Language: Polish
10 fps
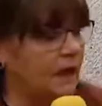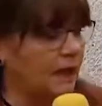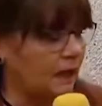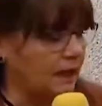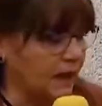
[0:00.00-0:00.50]

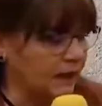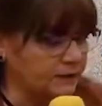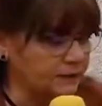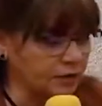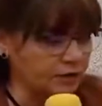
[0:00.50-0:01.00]
e,
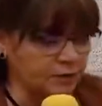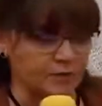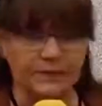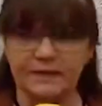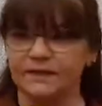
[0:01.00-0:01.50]
aktywność, proszę
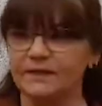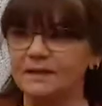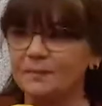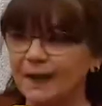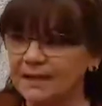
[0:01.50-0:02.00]
Państwa,
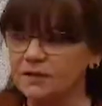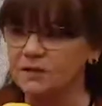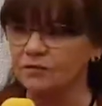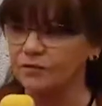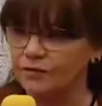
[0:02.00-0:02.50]
jest
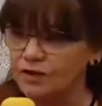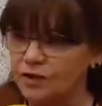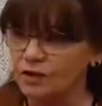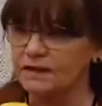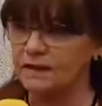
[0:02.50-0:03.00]
bardzo
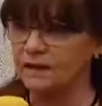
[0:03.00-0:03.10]
wysoce